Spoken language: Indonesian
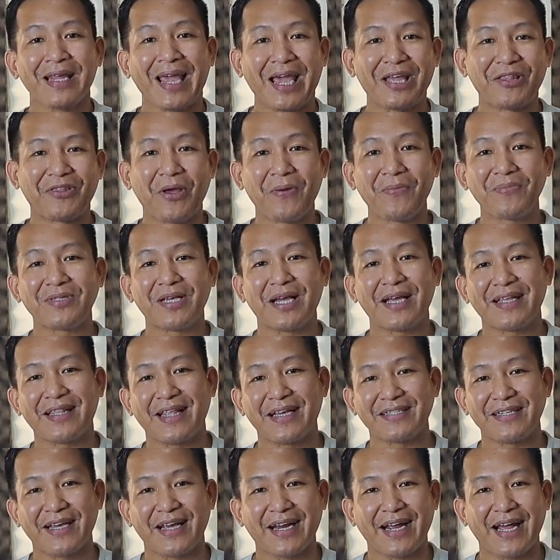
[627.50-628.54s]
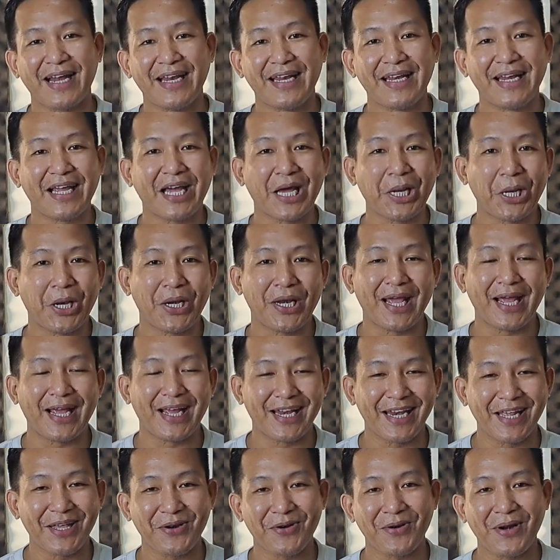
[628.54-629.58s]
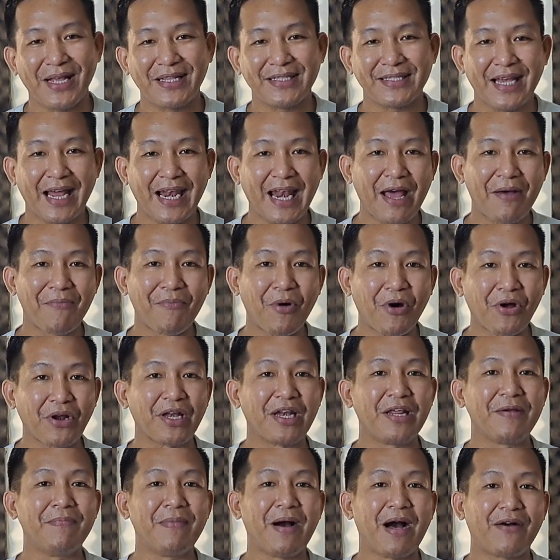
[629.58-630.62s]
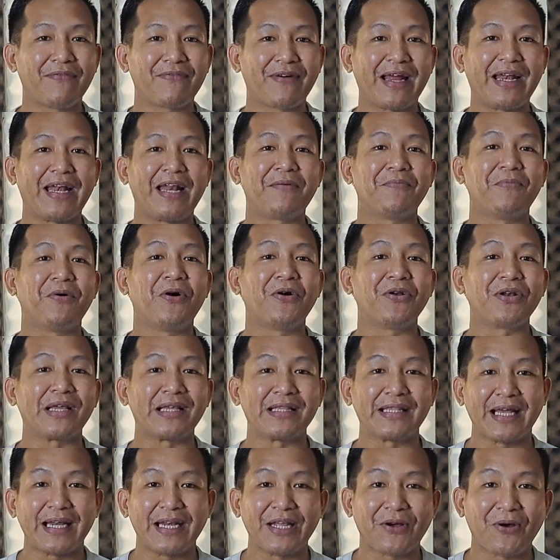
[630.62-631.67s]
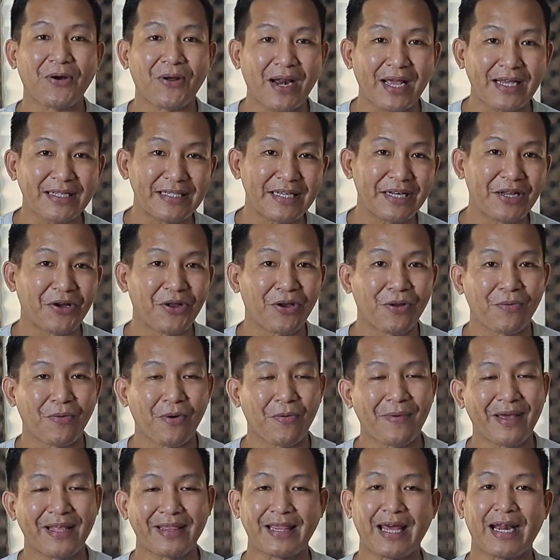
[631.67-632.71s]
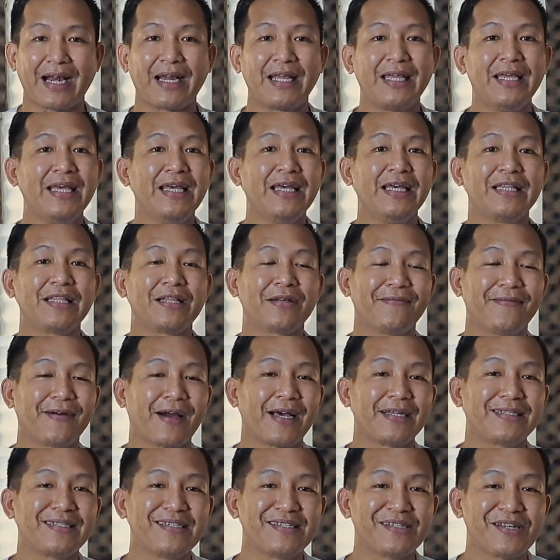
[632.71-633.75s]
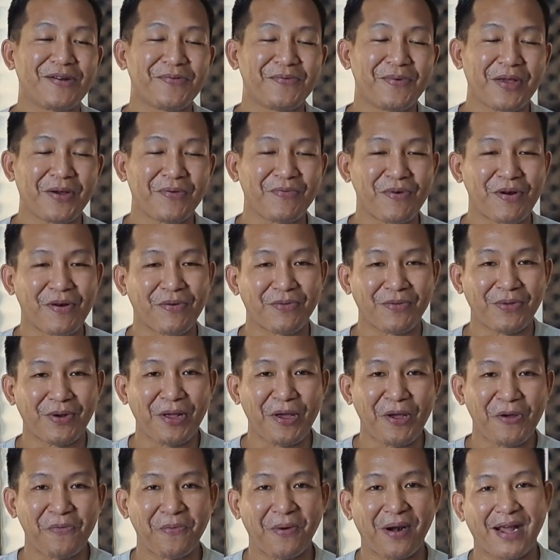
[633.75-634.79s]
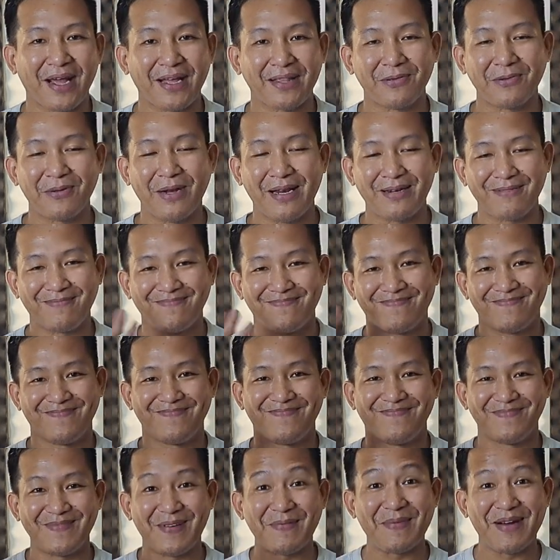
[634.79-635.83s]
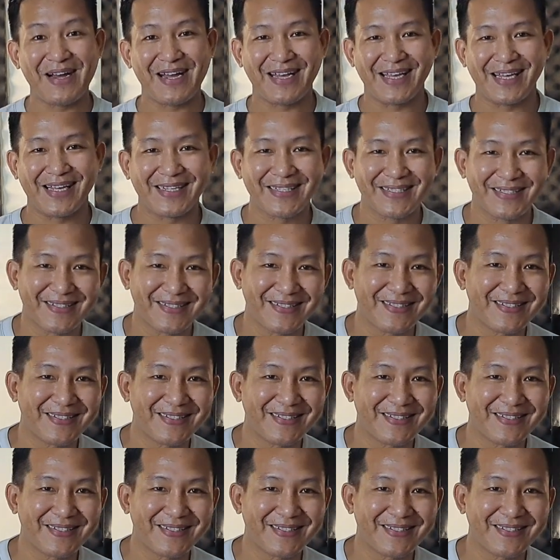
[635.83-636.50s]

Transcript: Itu yang bisa kita share kali ini. Kalau ada yang keliru dan salah, mohon dimaafkan dan mohon kita dikoreksi di kolom komentar. Terima kasih. Assalamualaikum warahmatullahi wabarakatuh dan bye-bye.